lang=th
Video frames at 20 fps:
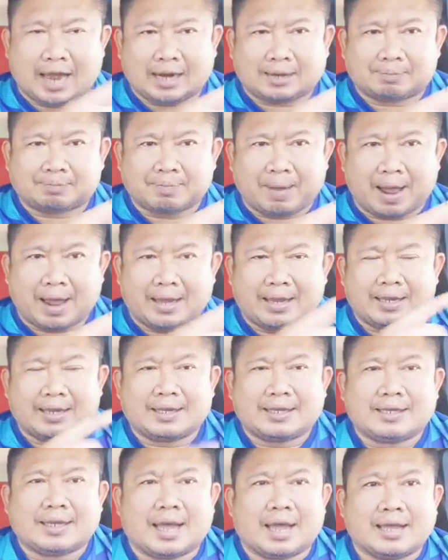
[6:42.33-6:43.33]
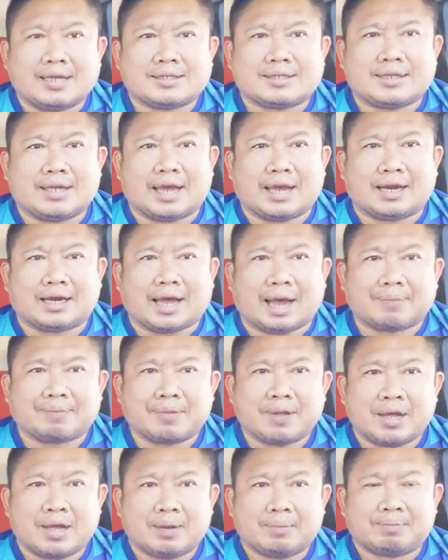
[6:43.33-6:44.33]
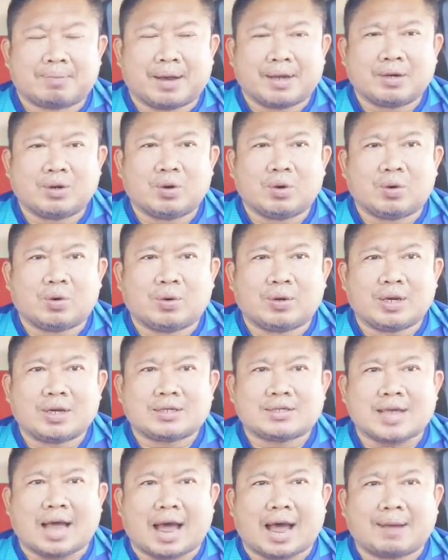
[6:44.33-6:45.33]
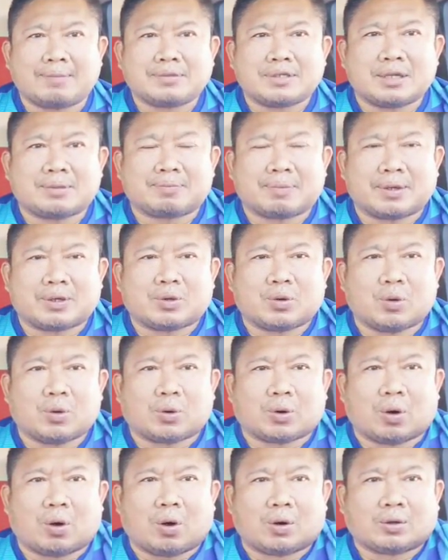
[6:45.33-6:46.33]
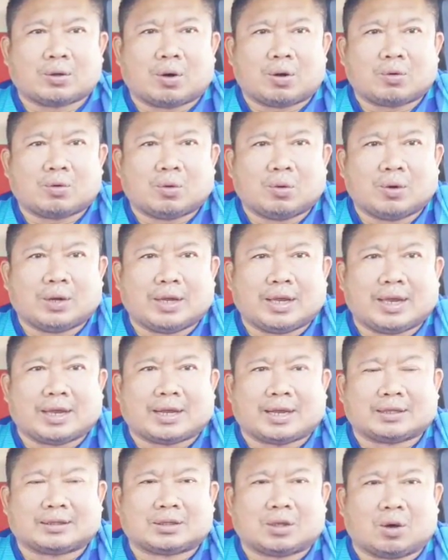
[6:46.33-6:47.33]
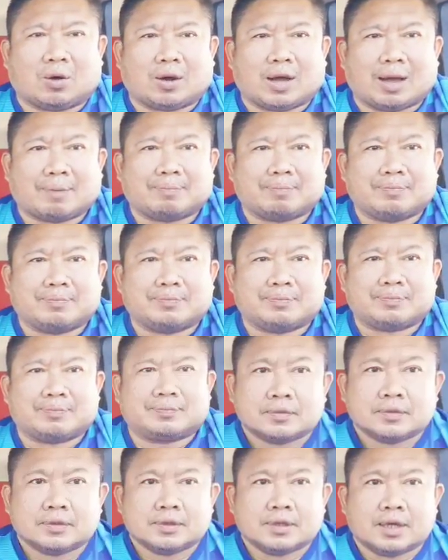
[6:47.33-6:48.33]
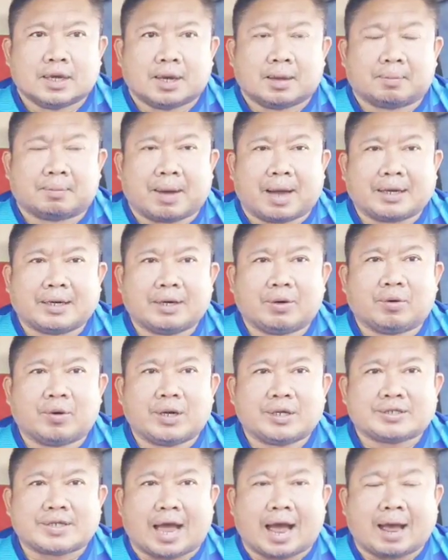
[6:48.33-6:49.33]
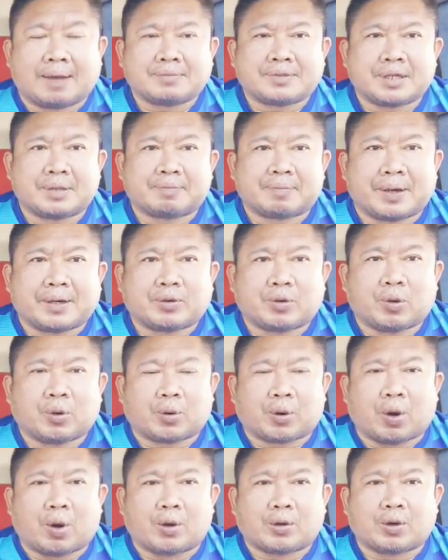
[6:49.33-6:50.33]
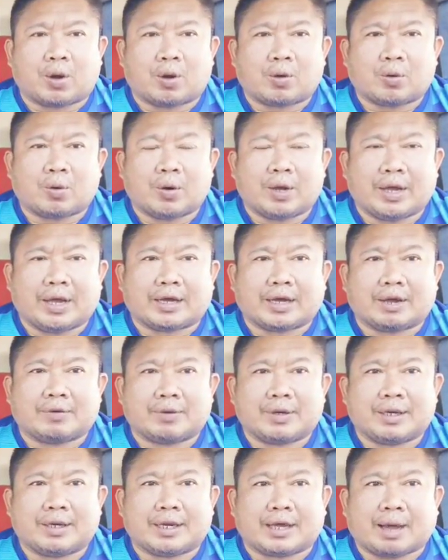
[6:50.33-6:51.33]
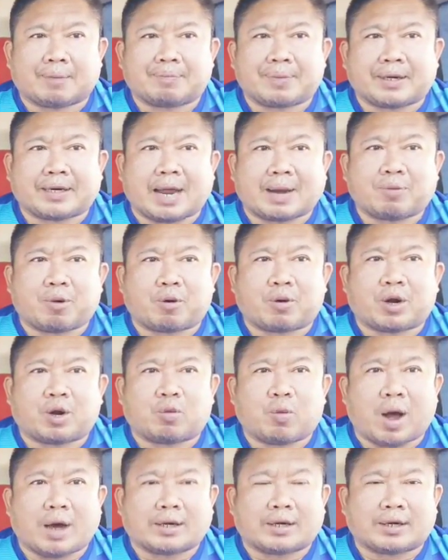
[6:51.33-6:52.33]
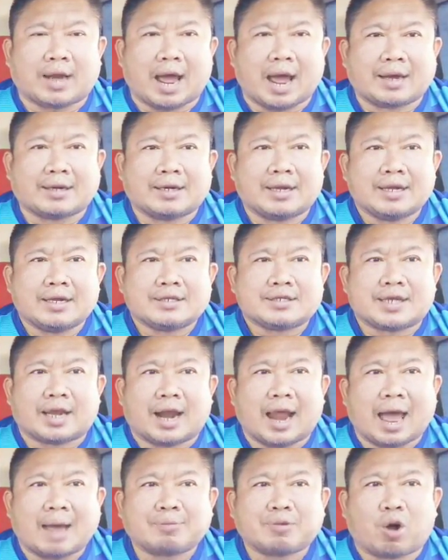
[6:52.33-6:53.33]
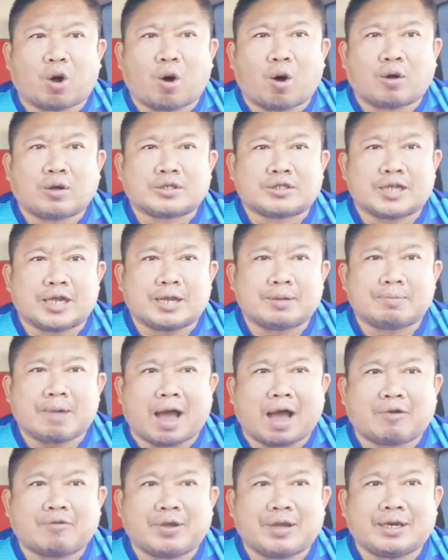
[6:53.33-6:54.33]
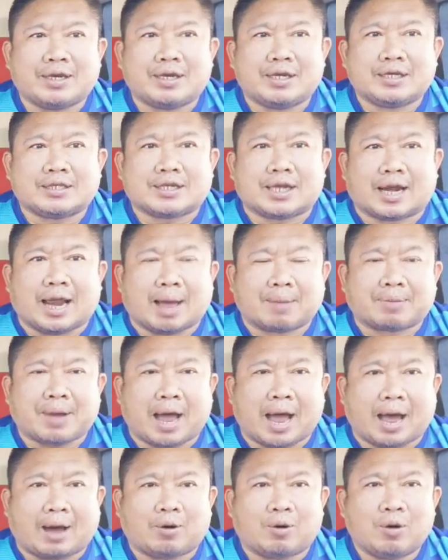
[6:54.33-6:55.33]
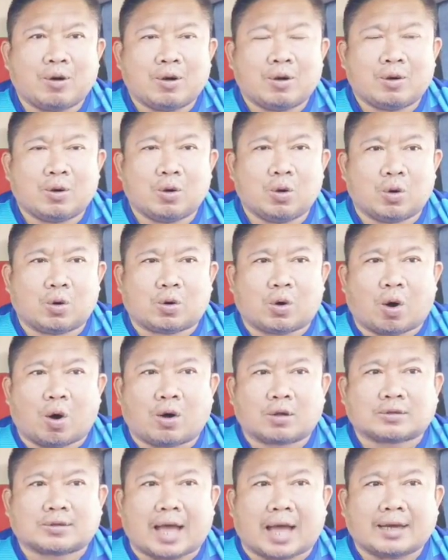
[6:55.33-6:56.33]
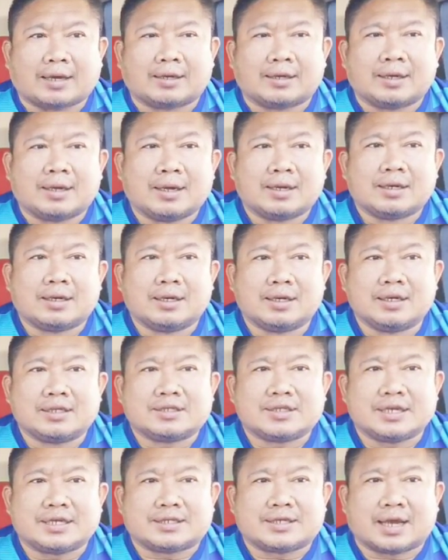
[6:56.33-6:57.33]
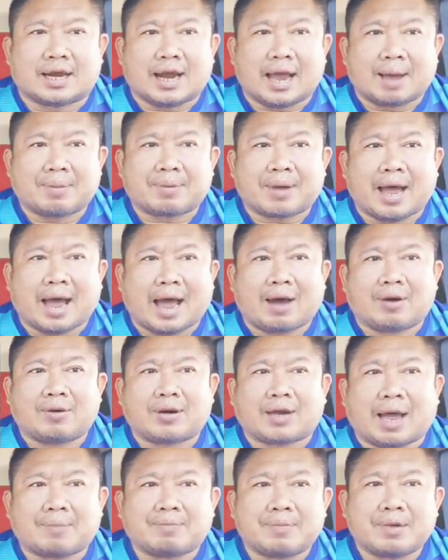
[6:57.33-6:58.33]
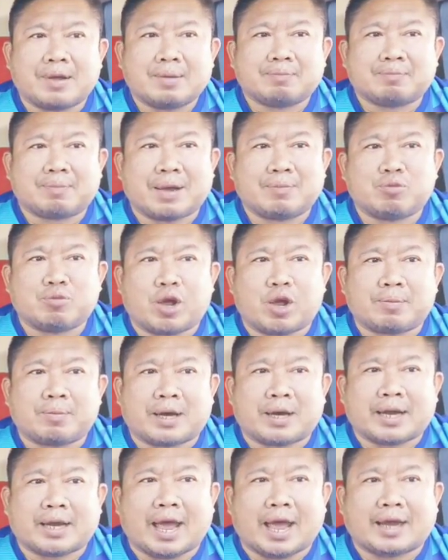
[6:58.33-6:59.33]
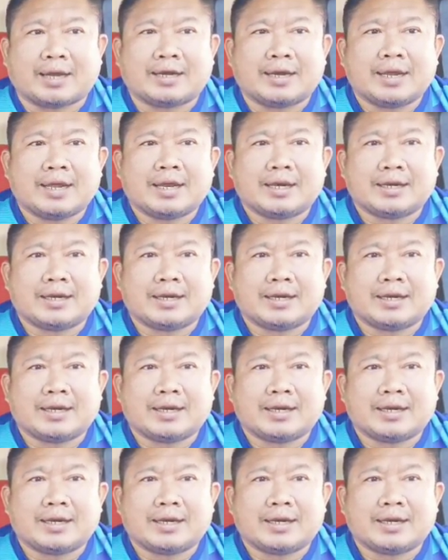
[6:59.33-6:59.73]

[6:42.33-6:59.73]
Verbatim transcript: จัดไปอย่าให้เสียนะครับ ไปดูคู่ที่3ซึ่งเป็นคู่รองน้องคู่เอกกันต่อครับมาถึงคู่ที่3ซึ่งเป็นคู่รองน้องคู่เอกในวันนี้นะครับเป็นการพบกันระหว่างทางด้านฉลามทอง สิงห์มาวินหรือฉลามขาวลูกคลองตัน หรือสิทธิ์ฉลามขาวนะครับเป็นมวยมาแทน